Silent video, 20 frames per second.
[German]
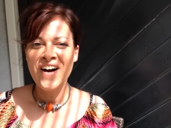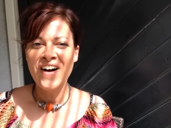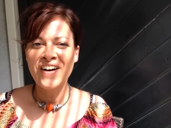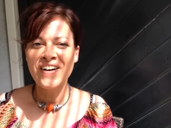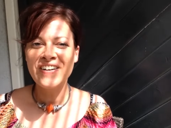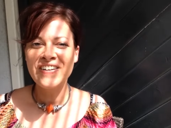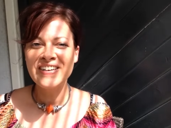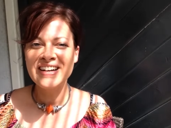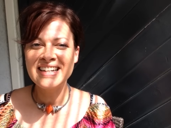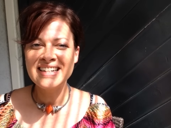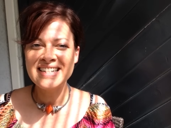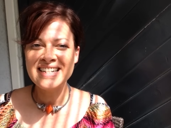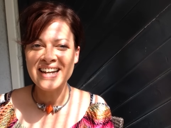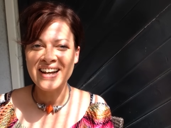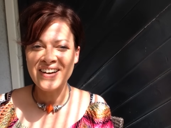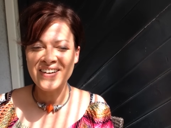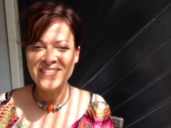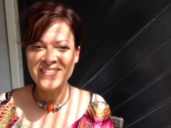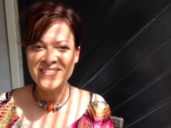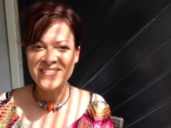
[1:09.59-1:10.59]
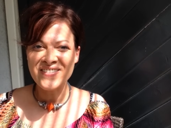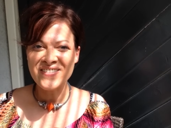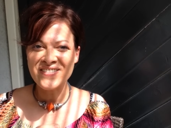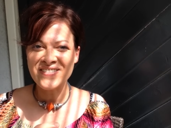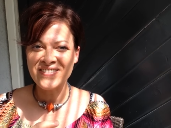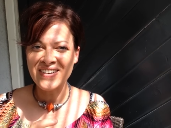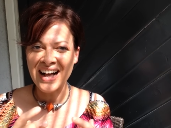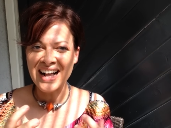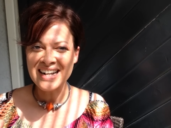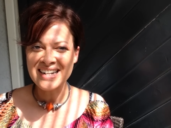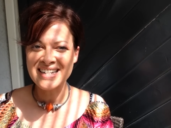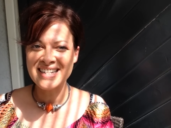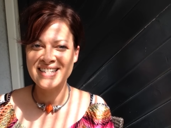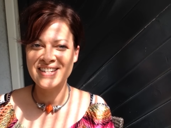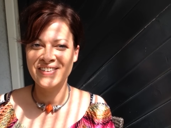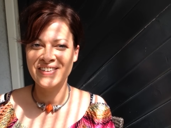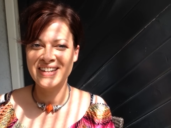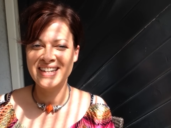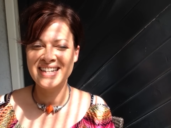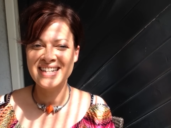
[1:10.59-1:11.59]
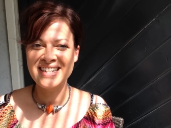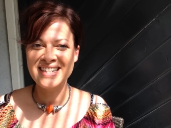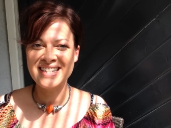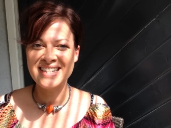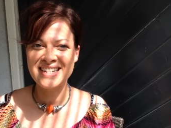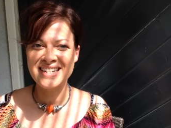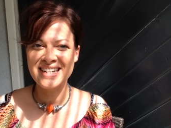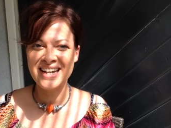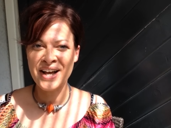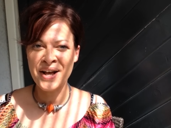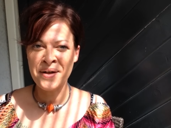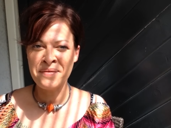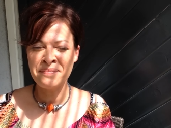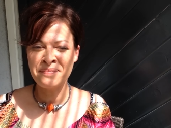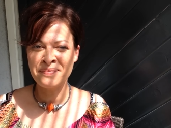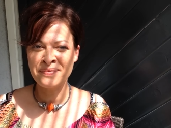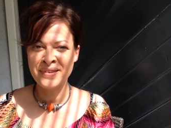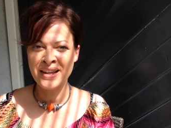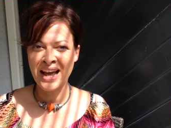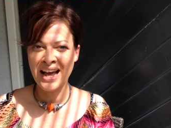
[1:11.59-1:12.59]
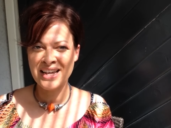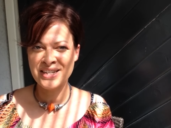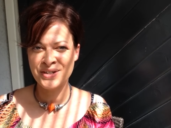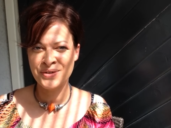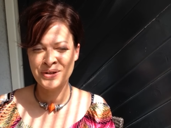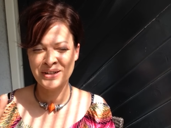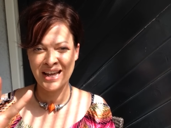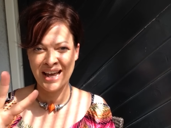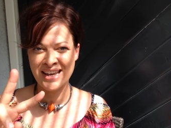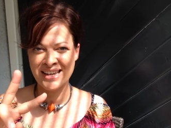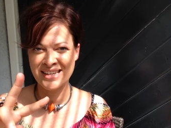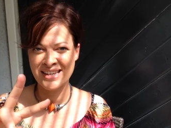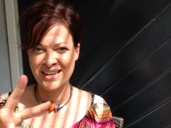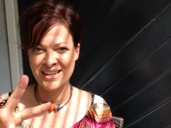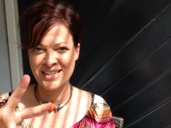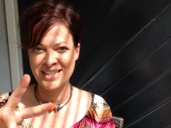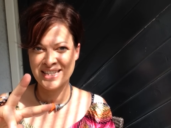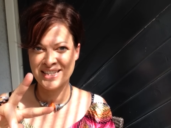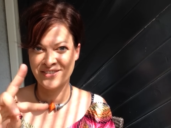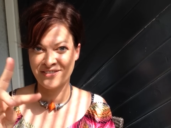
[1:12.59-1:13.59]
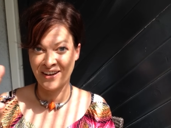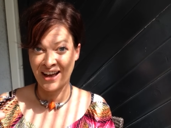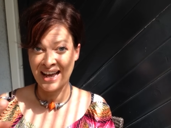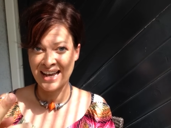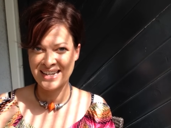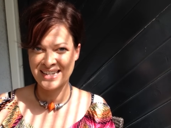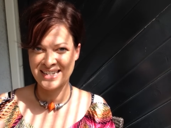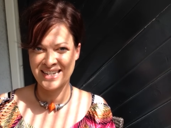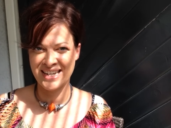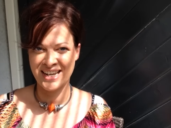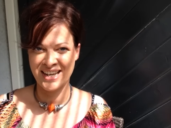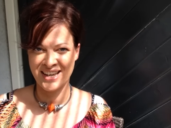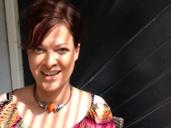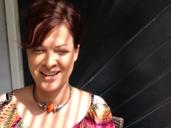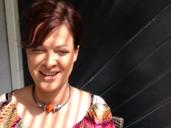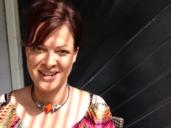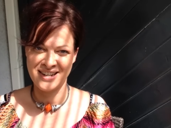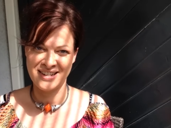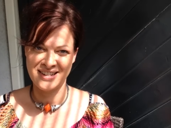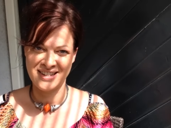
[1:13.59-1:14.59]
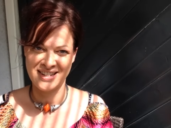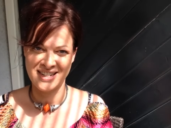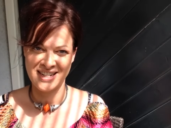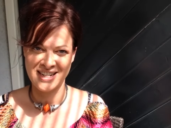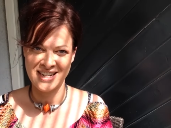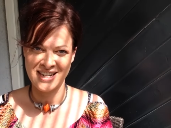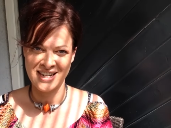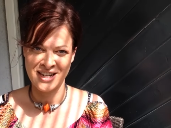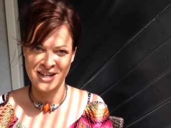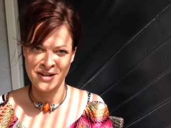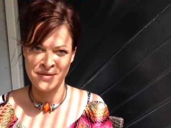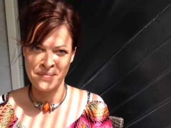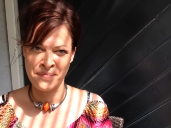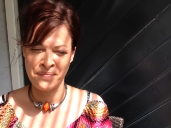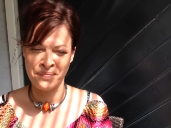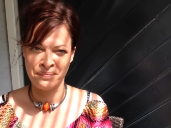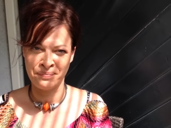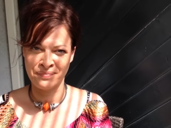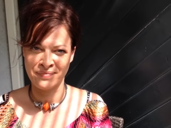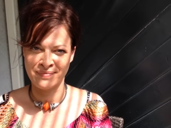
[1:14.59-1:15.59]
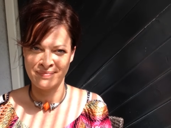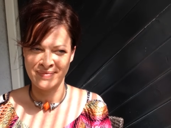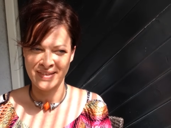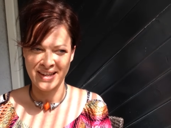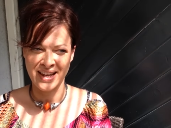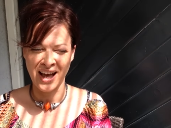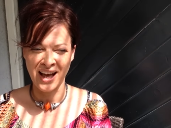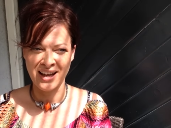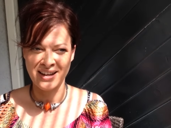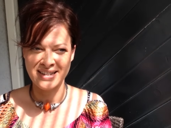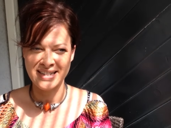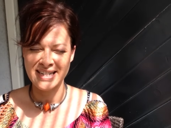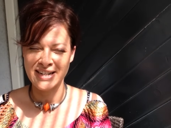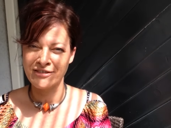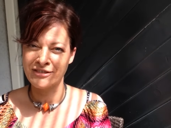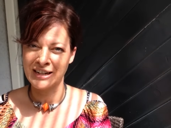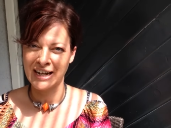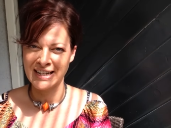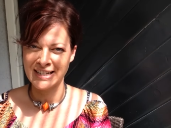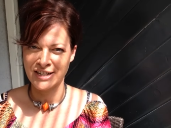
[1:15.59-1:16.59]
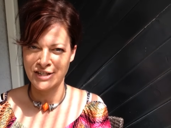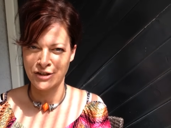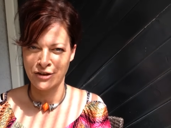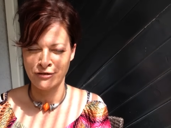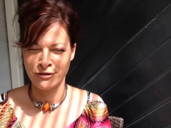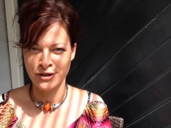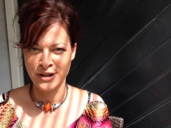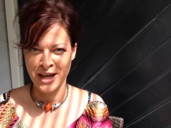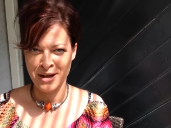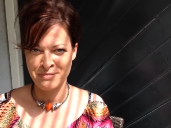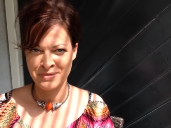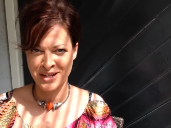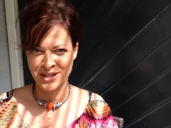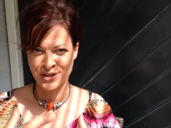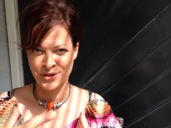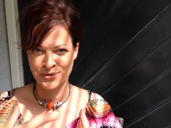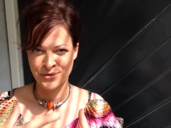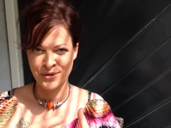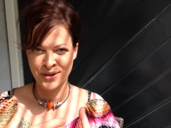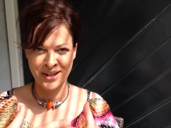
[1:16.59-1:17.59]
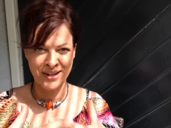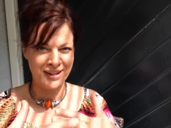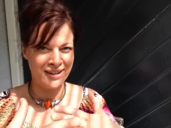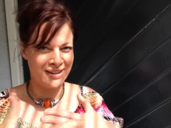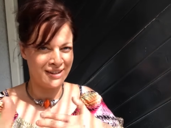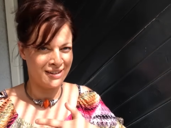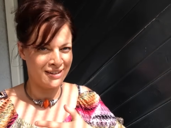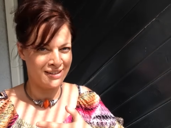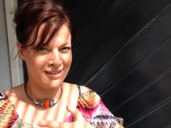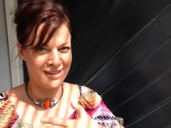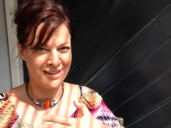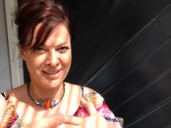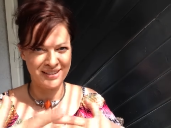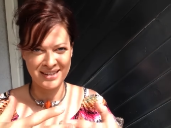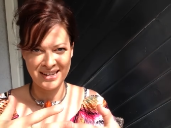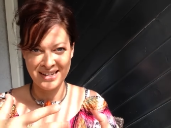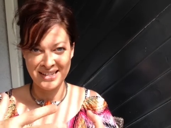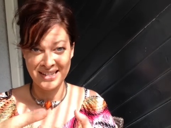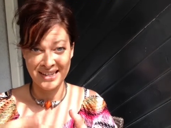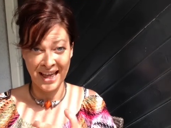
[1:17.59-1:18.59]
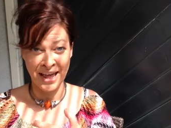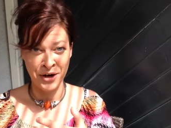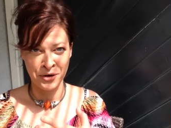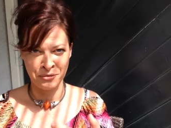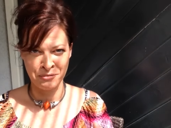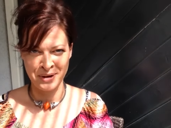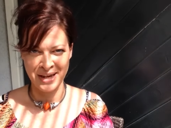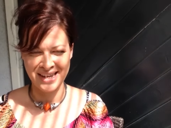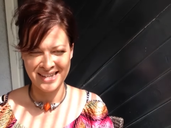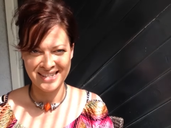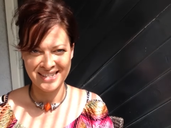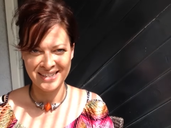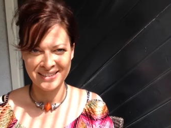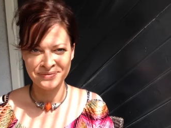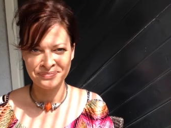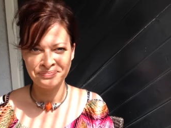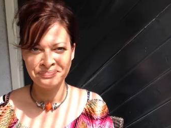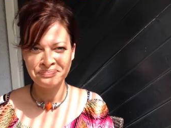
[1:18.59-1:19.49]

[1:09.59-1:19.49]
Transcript: Und weil das so ist, ähm, hast du gleich zwei Dinge, die mm, ja, dir vielleicht das Gefühl geben, dass du äh, in Trennung bist.